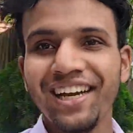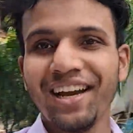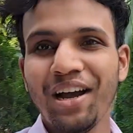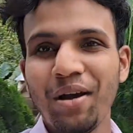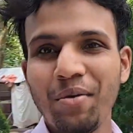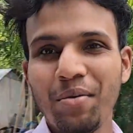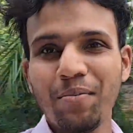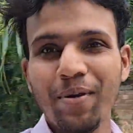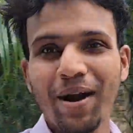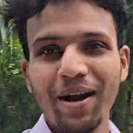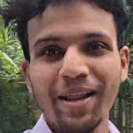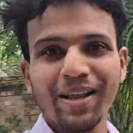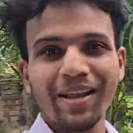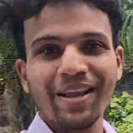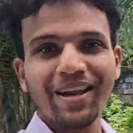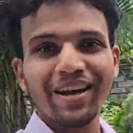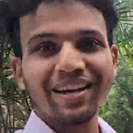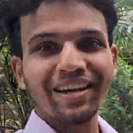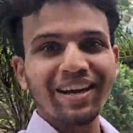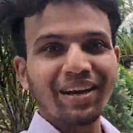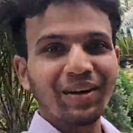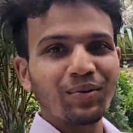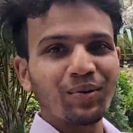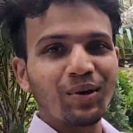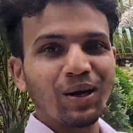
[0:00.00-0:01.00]
আমি বাড়ির
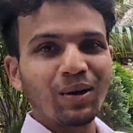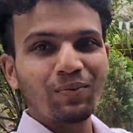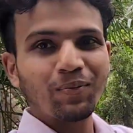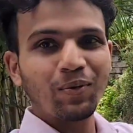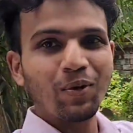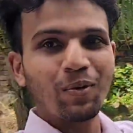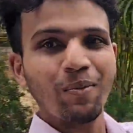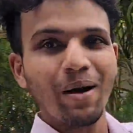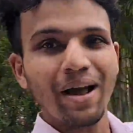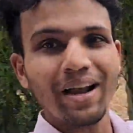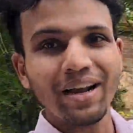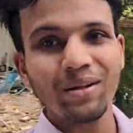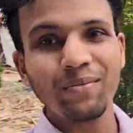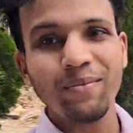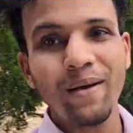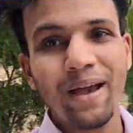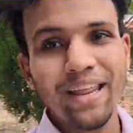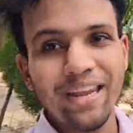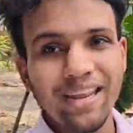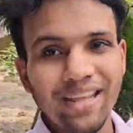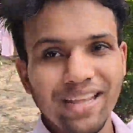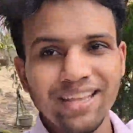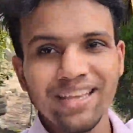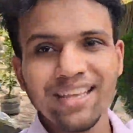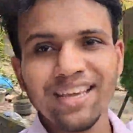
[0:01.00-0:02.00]
গেটটা খুলে পুরো বাইরে
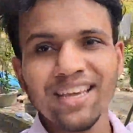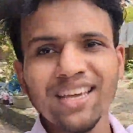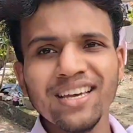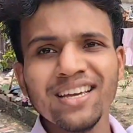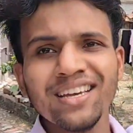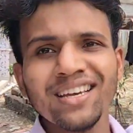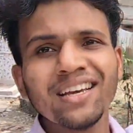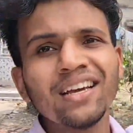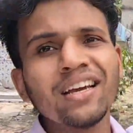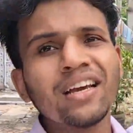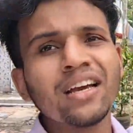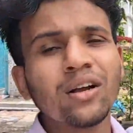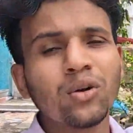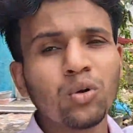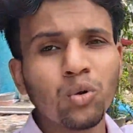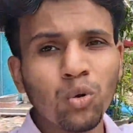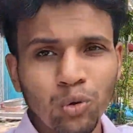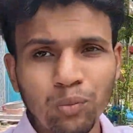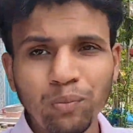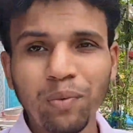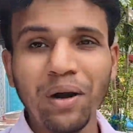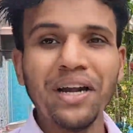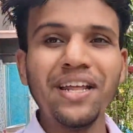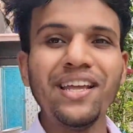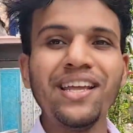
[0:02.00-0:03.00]
বাইরে গিয়ে কোন
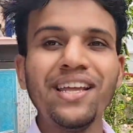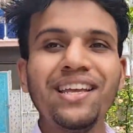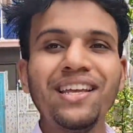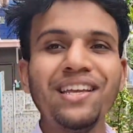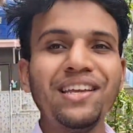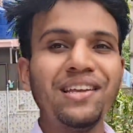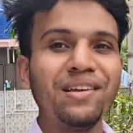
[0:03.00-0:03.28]
পার্টি